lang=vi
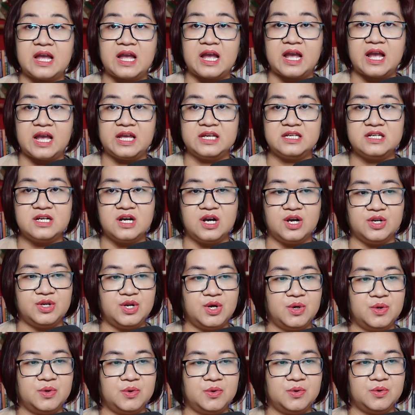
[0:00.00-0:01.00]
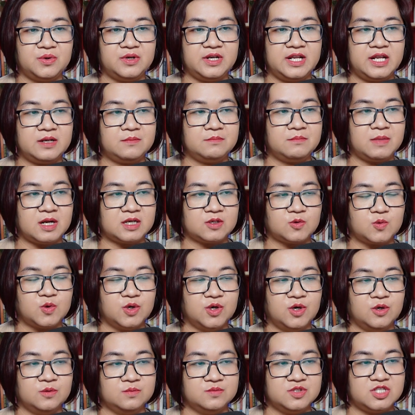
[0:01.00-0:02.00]
Ai ngờ đâu nét mặt
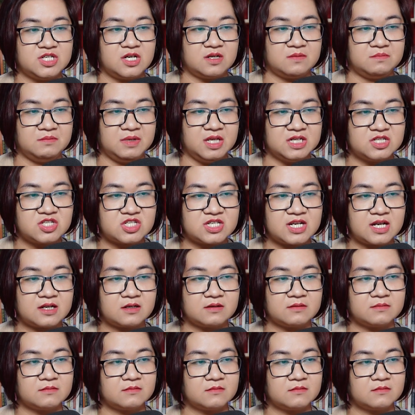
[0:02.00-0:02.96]
của Hùng chợt biến sắc.